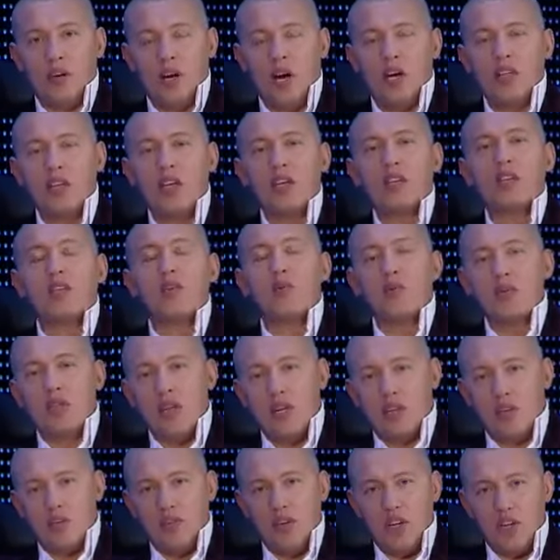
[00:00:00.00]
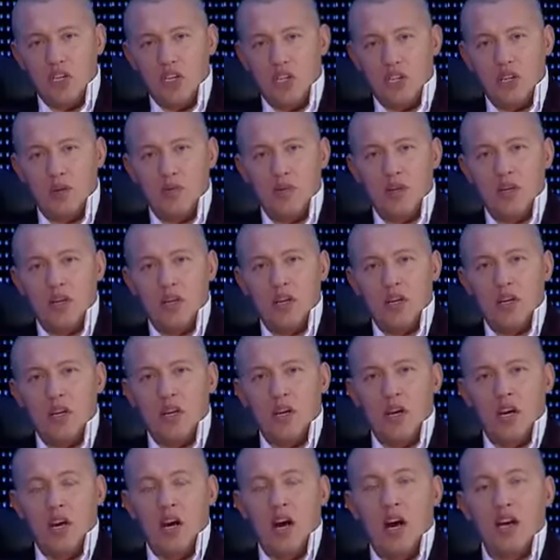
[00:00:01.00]
Они остаются отверженными.
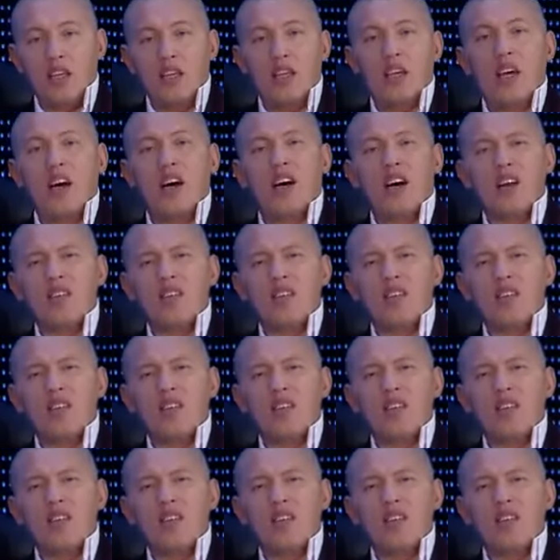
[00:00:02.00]
Они